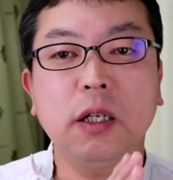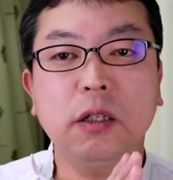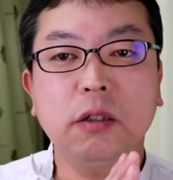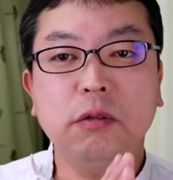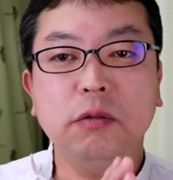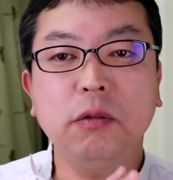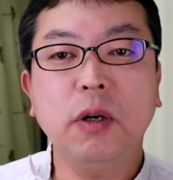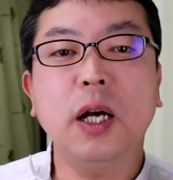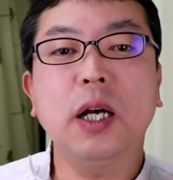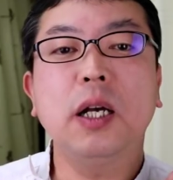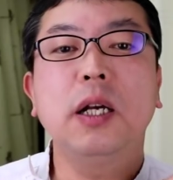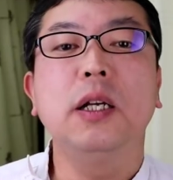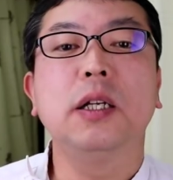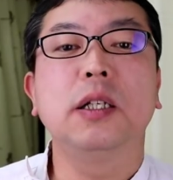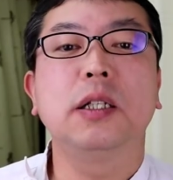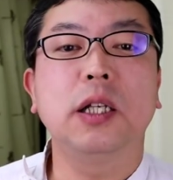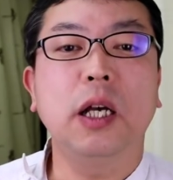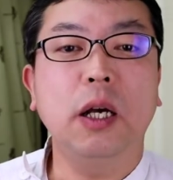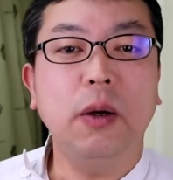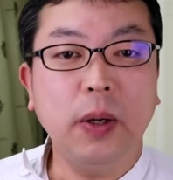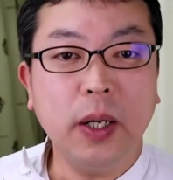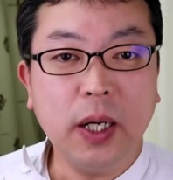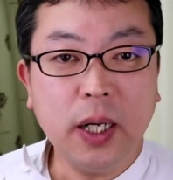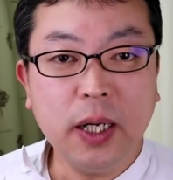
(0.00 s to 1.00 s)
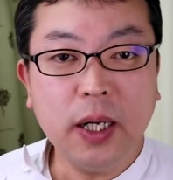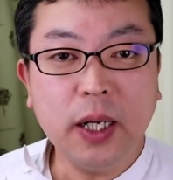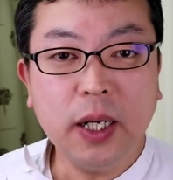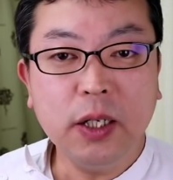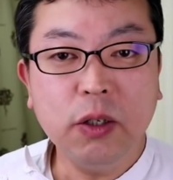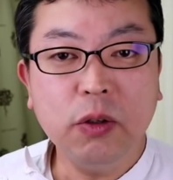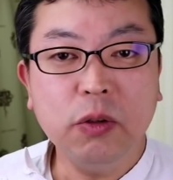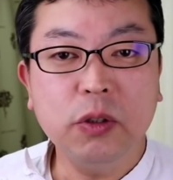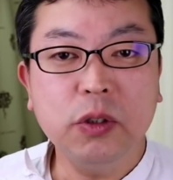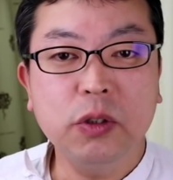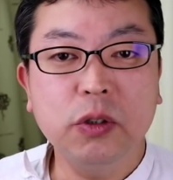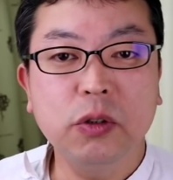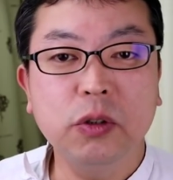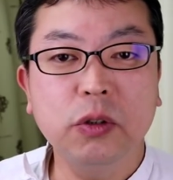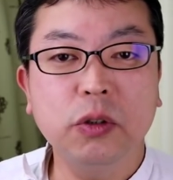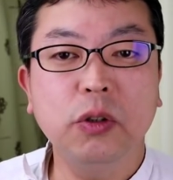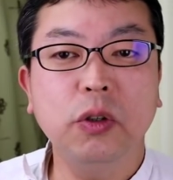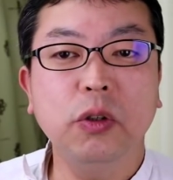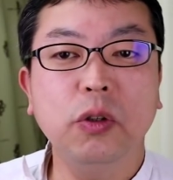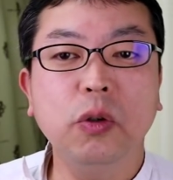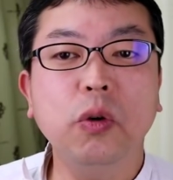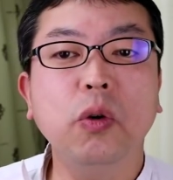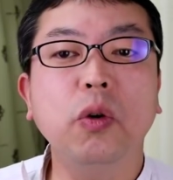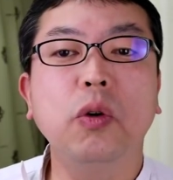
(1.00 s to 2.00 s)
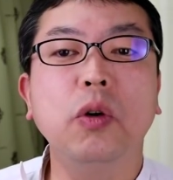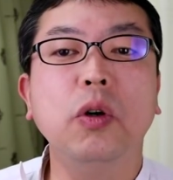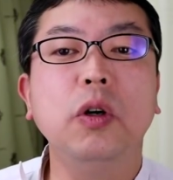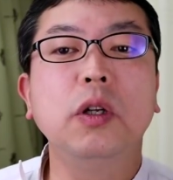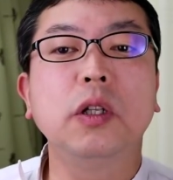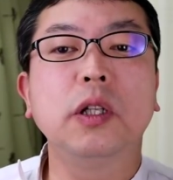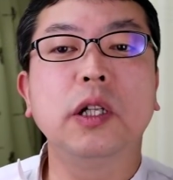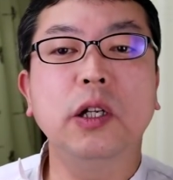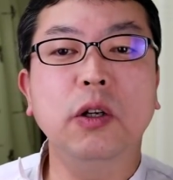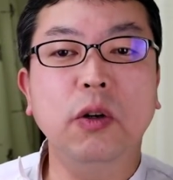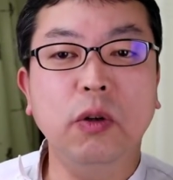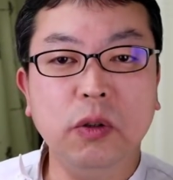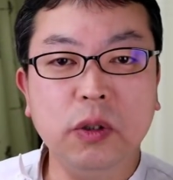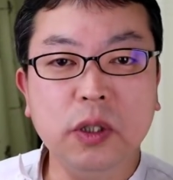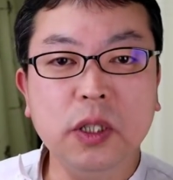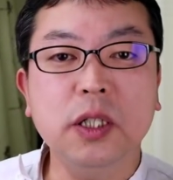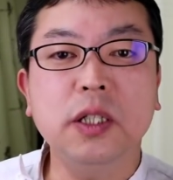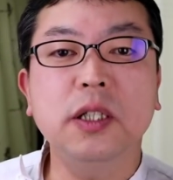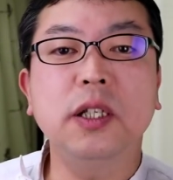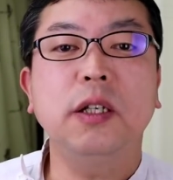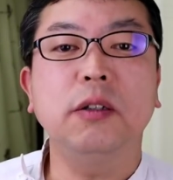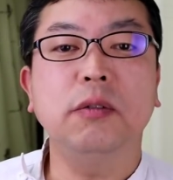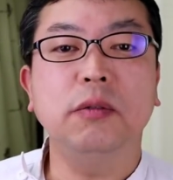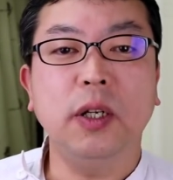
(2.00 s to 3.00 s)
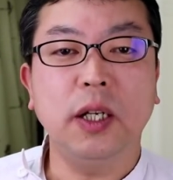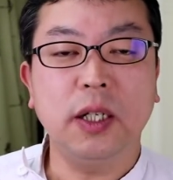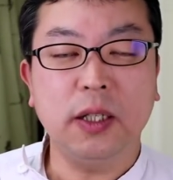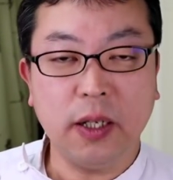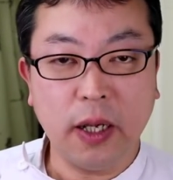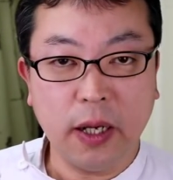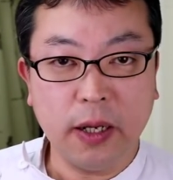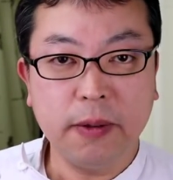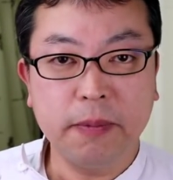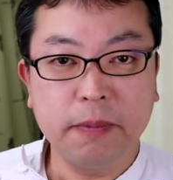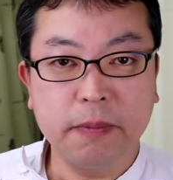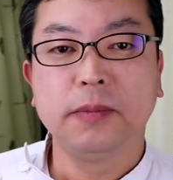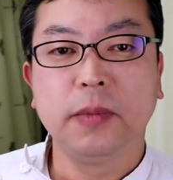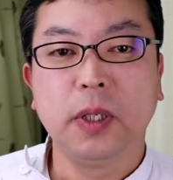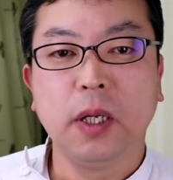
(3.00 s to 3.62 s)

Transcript: らくは触らないようにするというのを基本にしてください。